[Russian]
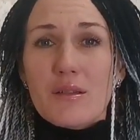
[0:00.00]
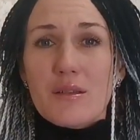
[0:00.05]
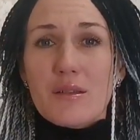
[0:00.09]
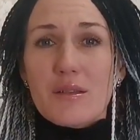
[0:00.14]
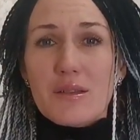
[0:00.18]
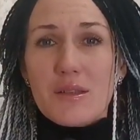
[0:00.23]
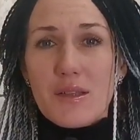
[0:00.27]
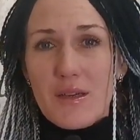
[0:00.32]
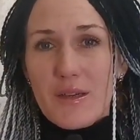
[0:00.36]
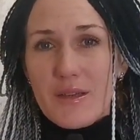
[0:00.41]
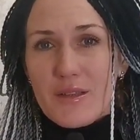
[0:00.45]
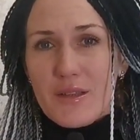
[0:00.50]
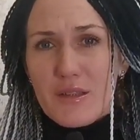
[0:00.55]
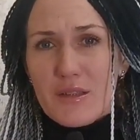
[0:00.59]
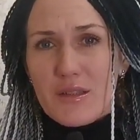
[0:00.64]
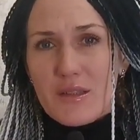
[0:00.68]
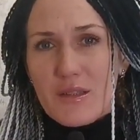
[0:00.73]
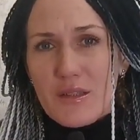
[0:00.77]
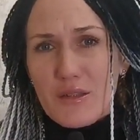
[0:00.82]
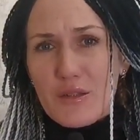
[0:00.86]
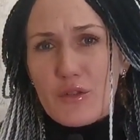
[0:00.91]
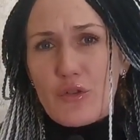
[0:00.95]
за
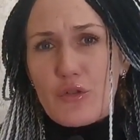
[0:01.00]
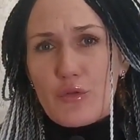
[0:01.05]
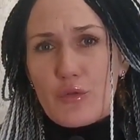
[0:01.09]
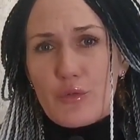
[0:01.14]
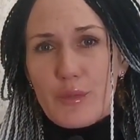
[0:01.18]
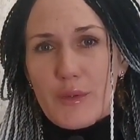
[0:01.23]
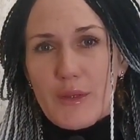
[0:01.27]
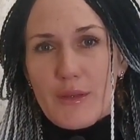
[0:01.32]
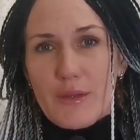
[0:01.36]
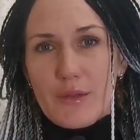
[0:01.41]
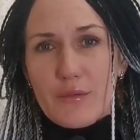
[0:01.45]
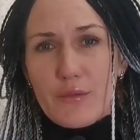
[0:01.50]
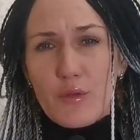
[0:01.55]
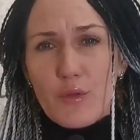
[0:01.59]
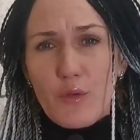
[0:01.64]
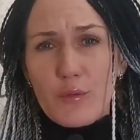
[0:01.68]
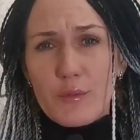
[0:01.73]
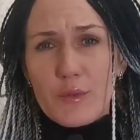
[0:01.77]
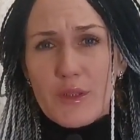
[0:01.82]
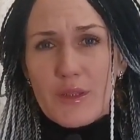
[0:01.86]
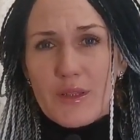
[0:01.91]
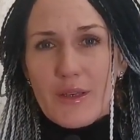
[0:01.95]
10 тысяч рублей.
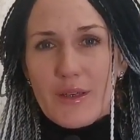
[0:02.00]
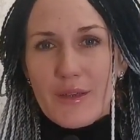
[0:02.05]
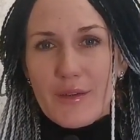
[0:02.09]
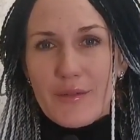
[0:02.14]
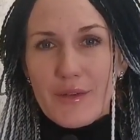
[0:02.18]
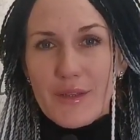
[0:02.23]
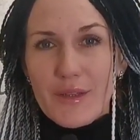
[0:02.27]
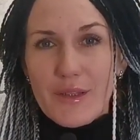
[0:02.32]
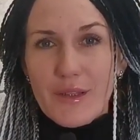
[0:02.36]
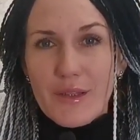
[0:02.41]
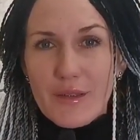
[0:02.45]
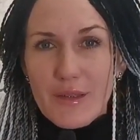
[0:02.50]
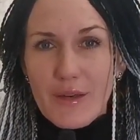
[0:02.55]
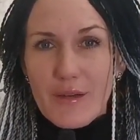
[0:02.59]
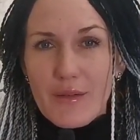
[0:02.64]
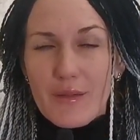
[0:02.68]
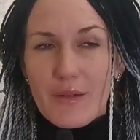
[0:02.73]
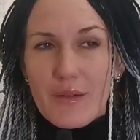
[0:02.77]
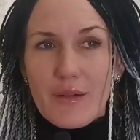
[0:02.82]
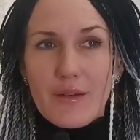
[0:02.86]
Двухкомнатная квартира.